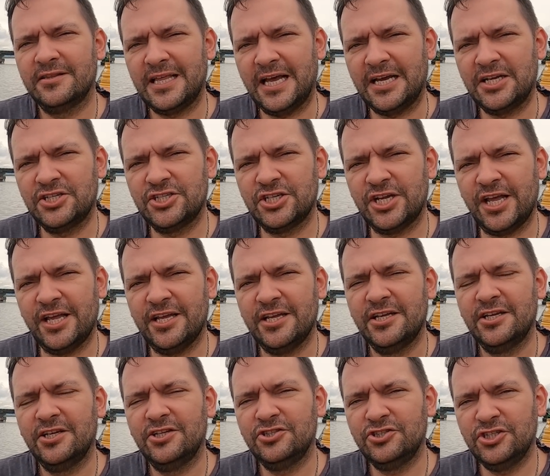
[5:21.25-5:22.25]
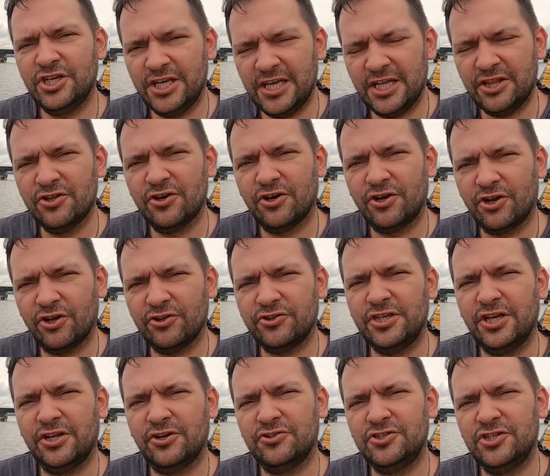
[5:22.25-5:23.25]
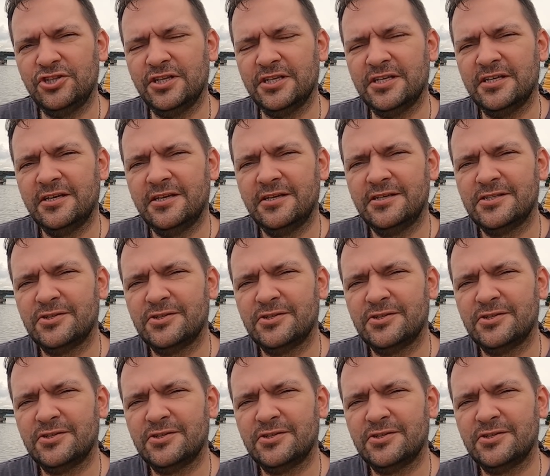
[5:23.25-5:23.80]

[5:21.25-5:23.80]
także niejednokrotnie rodziny